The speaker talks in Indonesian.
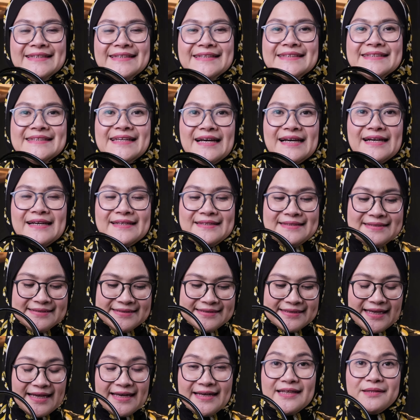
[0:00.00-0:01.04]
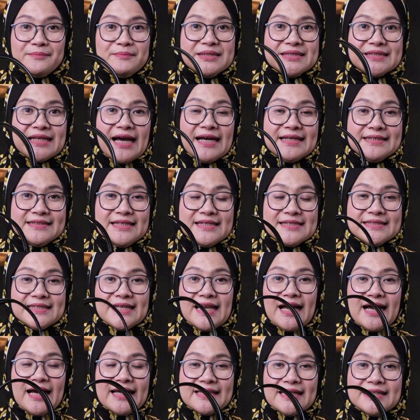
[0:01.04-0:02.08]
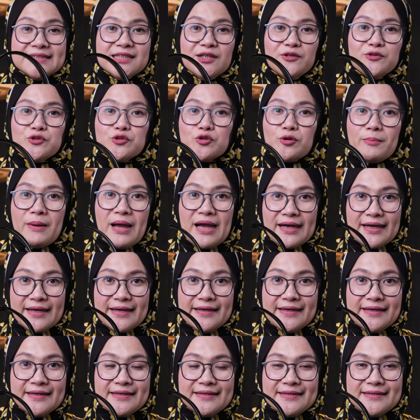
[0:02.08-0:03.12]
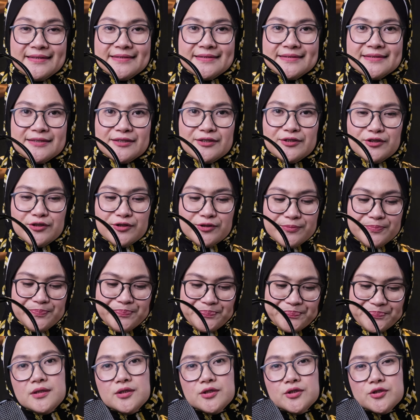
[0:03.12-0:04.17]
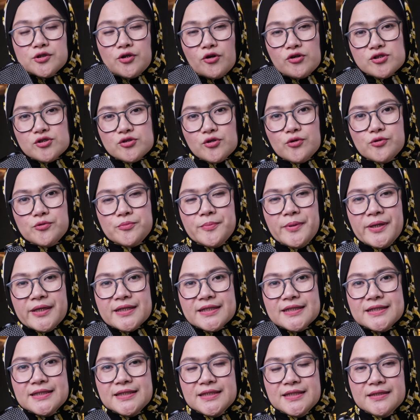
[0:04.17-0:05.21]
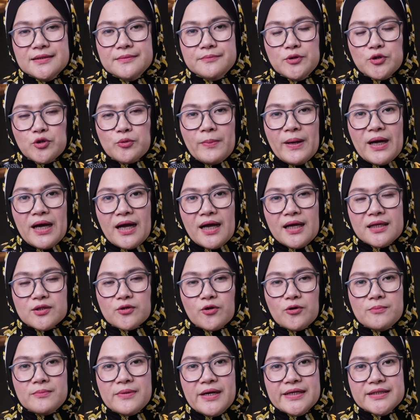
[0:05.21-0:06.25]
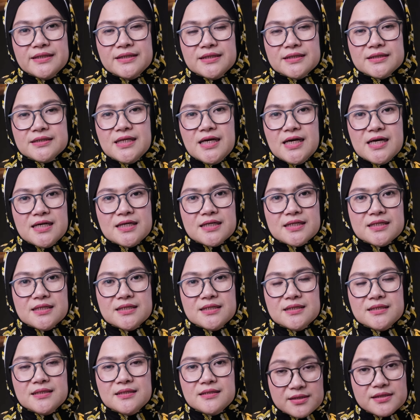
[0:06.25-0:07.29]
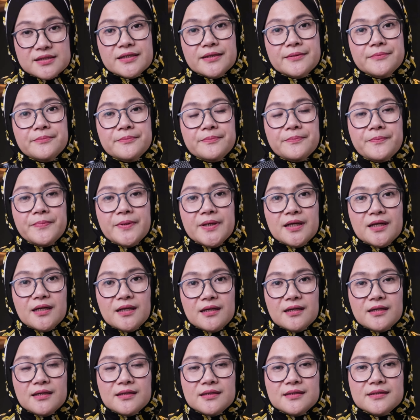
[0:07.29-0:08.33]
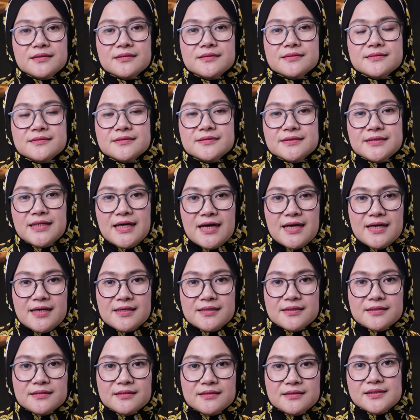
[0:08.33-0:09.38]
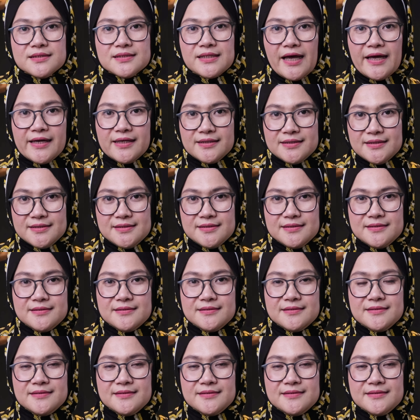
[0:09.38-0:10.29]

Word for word: ya kalian bisa aja silakan aja untuk make gitu. Trousseau bag ini merupakan combining dari simple dan stylish.